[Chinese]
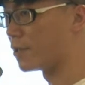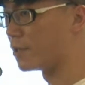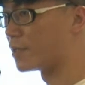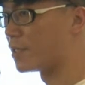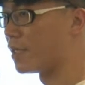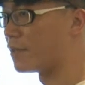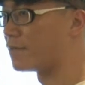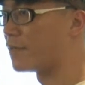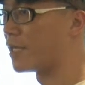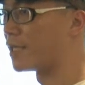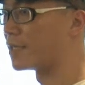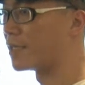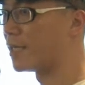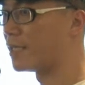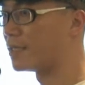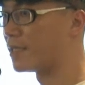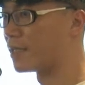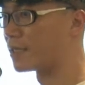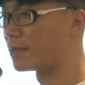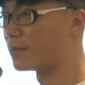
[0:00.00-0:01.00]
后想法大
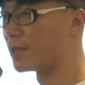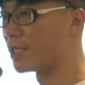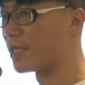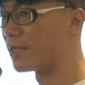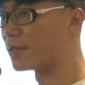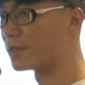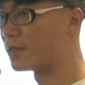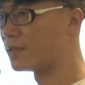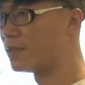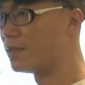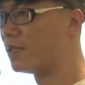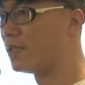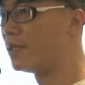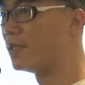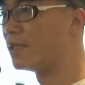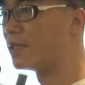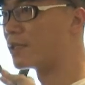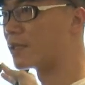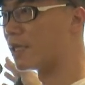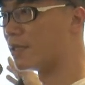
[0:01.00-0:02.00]
概长什么样子？
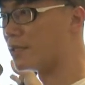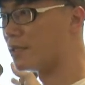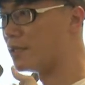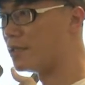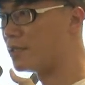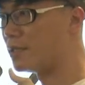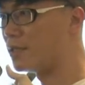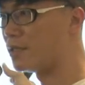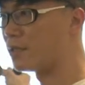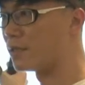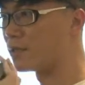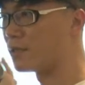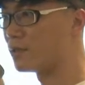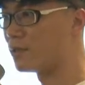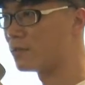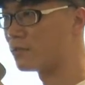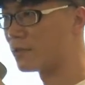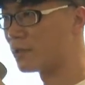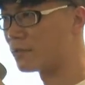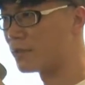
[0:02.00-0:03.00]
给情境
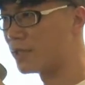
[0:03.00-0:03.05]
问